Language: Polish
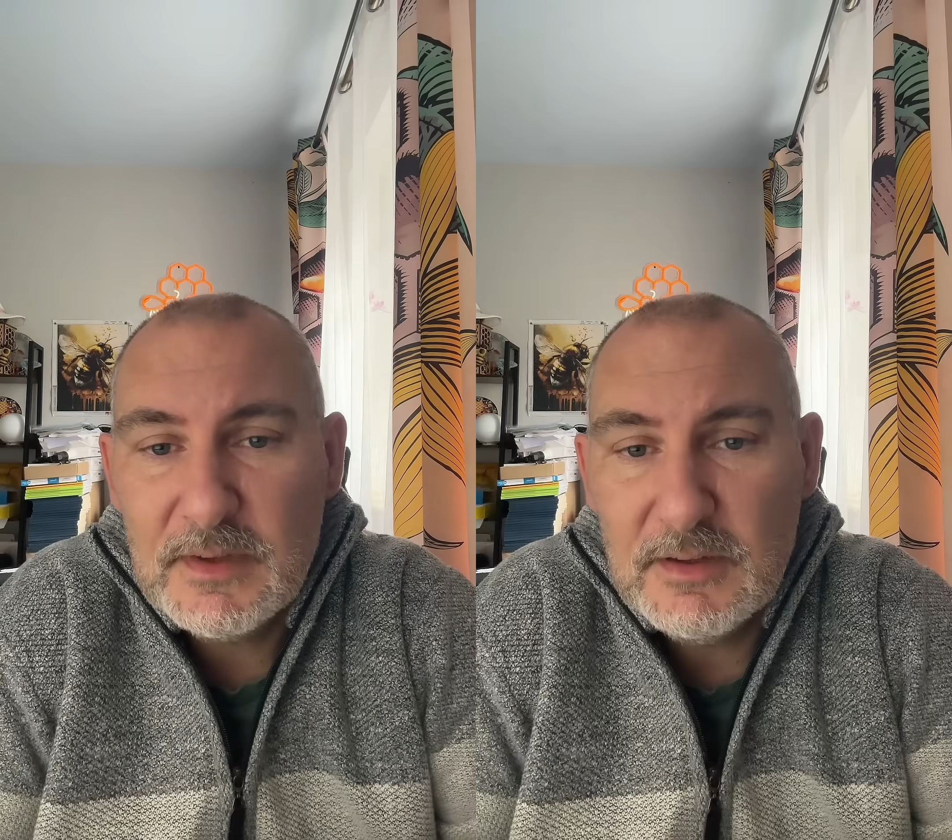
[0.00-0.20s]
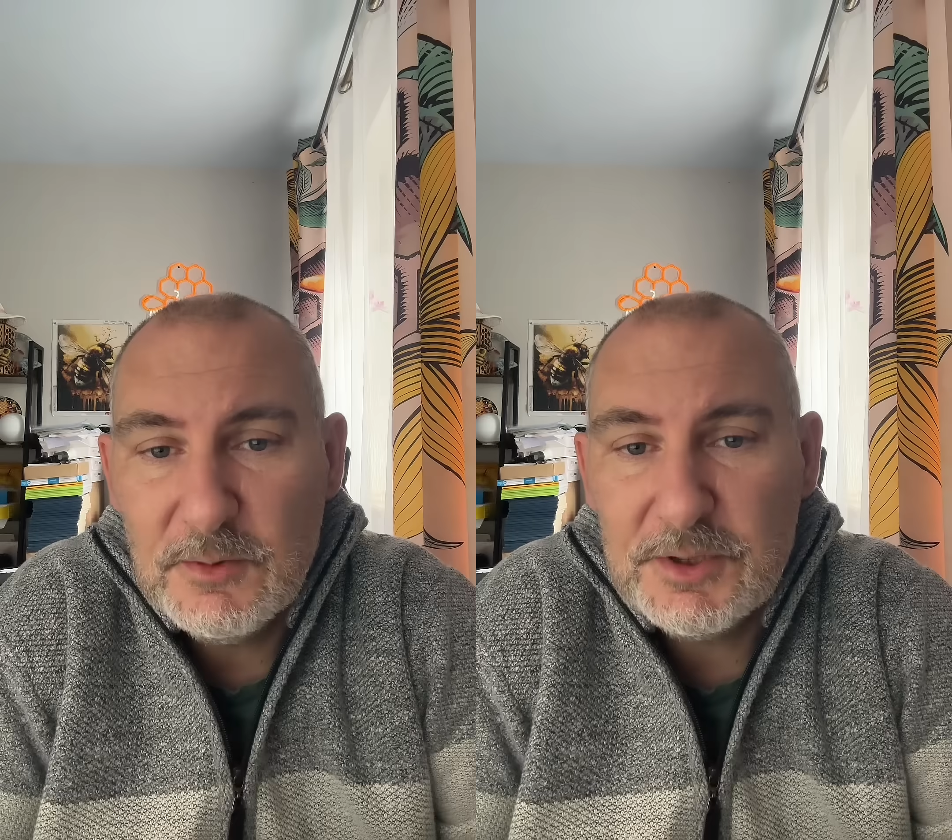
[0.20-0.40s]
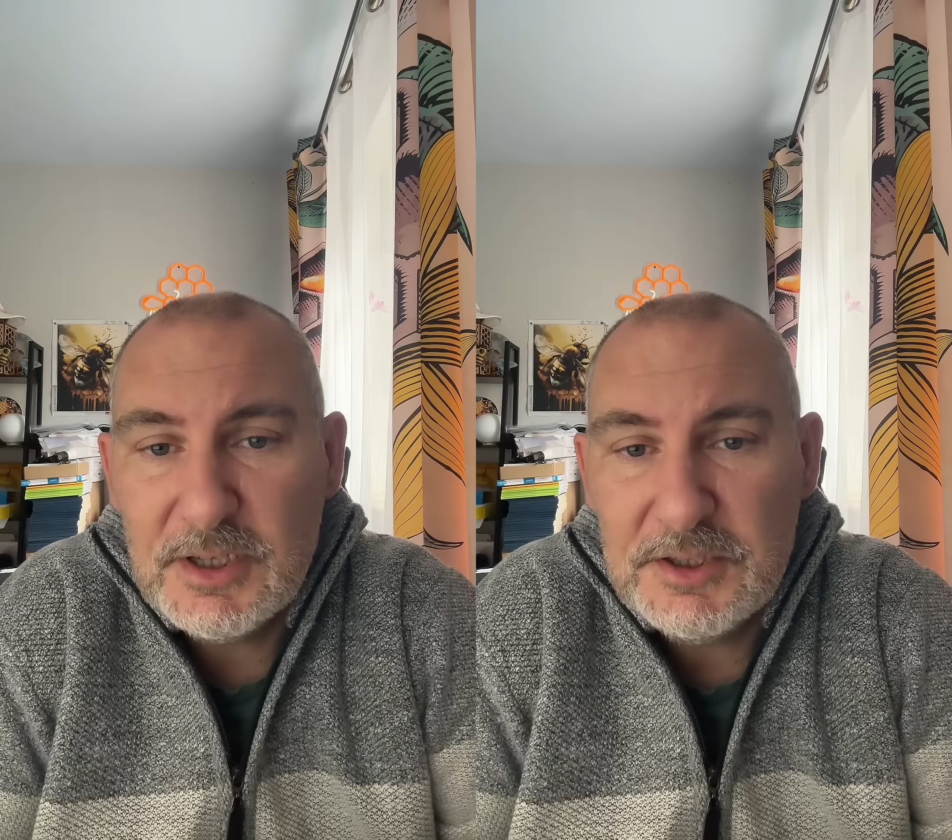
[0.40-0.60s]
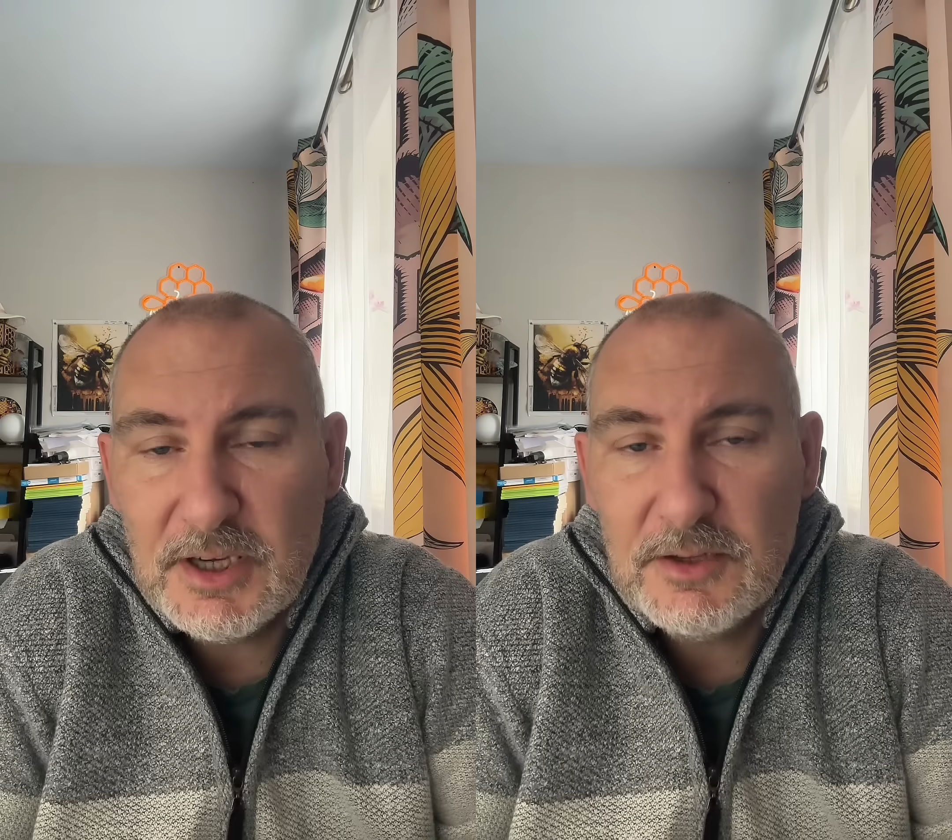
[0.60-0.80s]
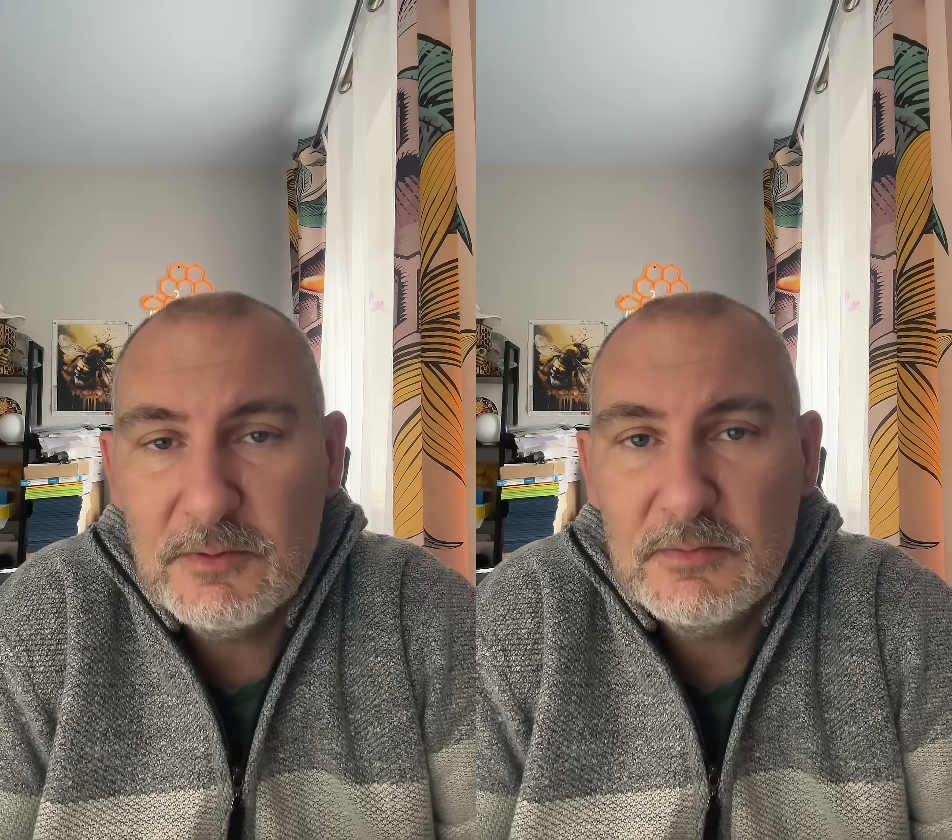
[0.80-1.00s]
już
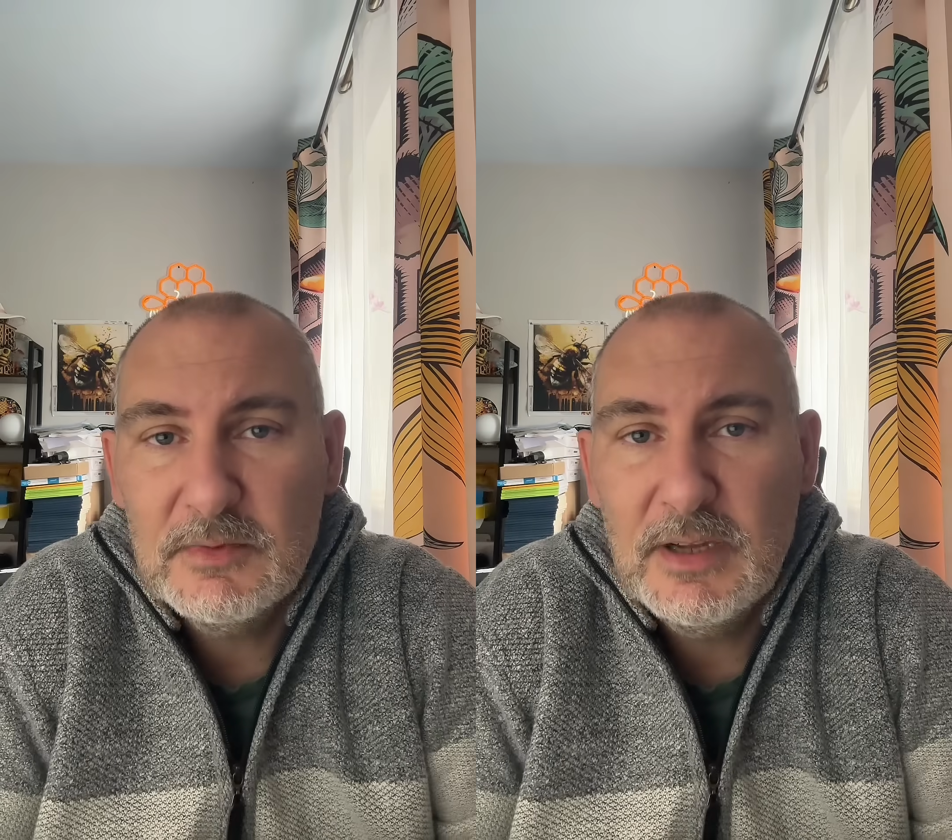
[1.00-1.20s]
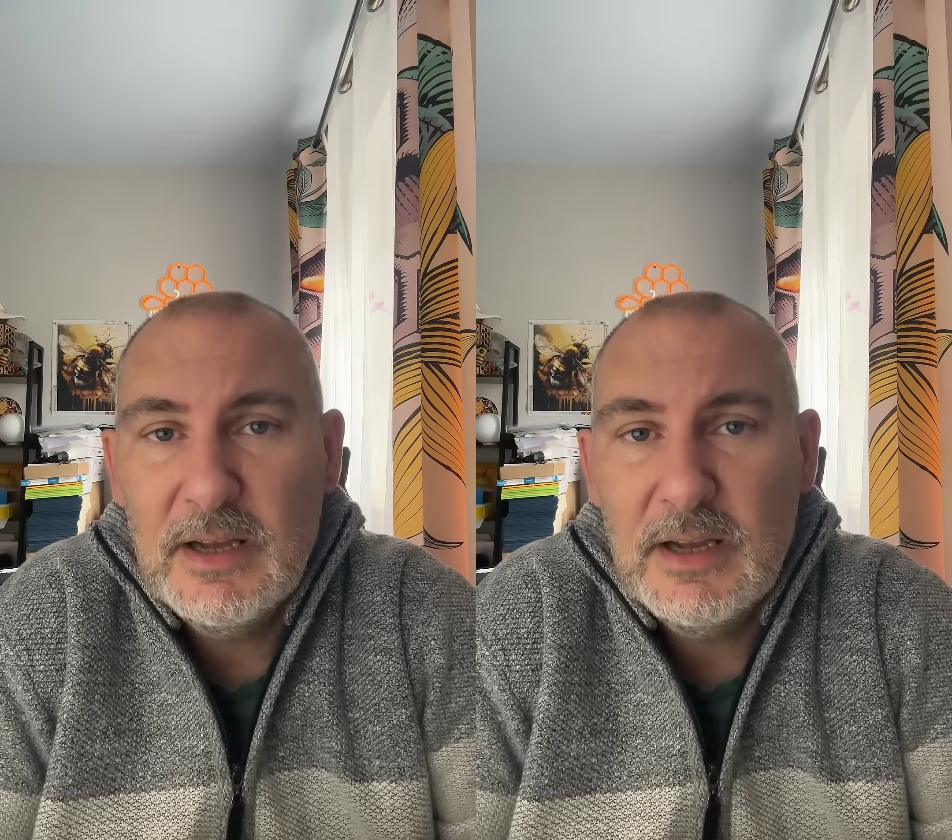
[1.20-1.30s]
jesienią